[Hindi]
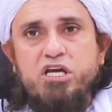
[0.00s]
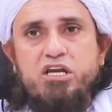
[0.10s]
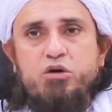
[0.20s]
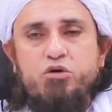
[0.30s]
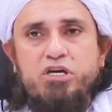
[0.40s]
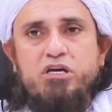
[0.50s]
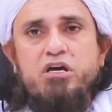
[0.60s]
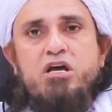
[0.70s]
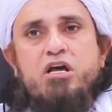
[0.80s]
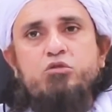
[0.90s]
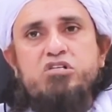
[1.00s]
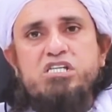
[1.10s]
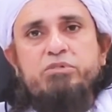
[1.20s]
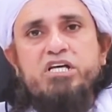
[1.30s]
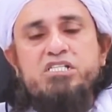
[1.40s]
उसकी नहीं होगी तो
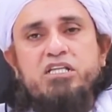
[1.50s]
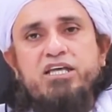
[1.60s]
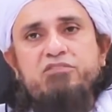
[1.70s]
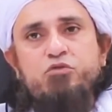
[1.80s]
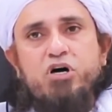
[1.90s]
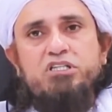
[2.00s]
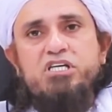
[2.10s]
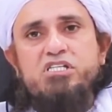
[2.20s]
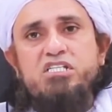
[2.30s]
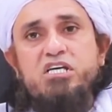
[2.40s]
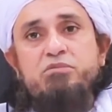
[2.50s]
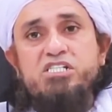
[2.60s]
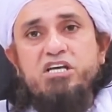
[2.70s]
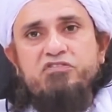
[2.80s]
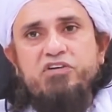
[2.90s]
इससे पता चलता है वो हदीसें जिनमें
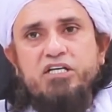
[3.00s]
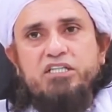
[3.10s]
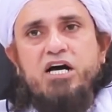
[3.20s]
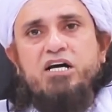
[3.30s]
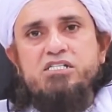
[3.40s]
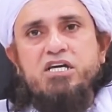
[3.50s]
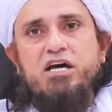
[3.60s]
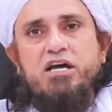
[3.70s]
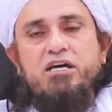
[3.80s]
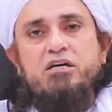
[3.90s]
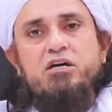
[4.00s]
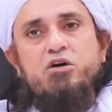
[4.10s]
सिर्फ फातिहा का जिक्र है